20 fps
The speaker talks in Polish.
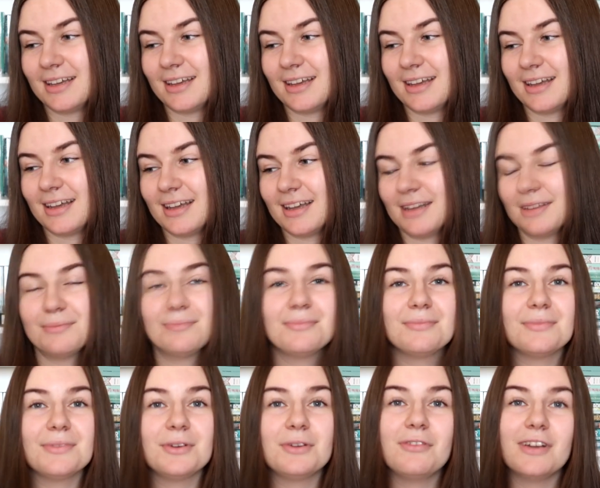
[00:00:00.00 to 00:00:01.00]
E,
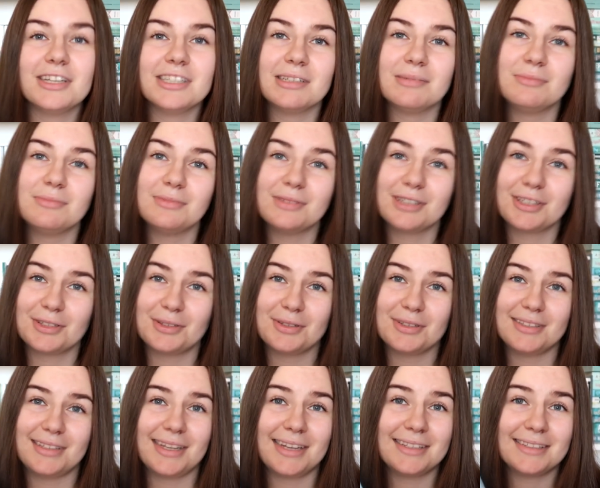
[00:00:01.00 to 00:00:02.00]
uważam, że to
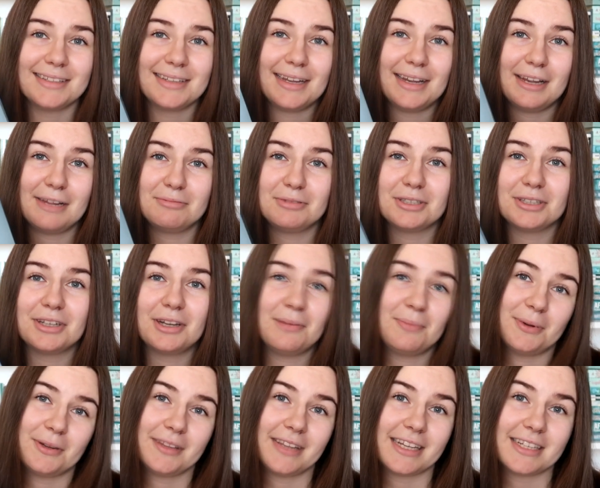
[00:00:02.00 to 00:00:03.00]
jest jeden z najlepszych
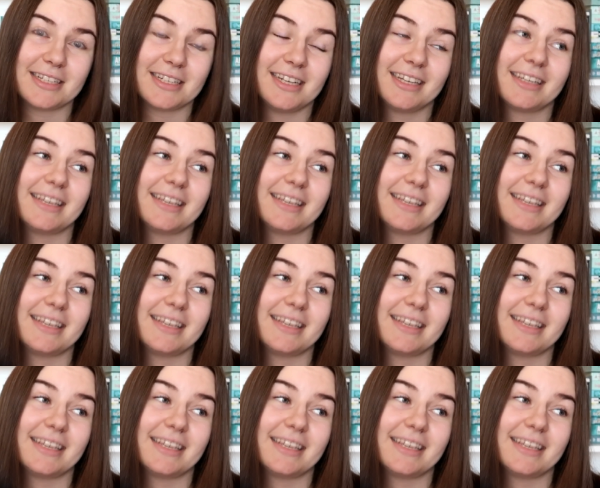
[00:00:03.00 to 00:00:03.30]
reportaży,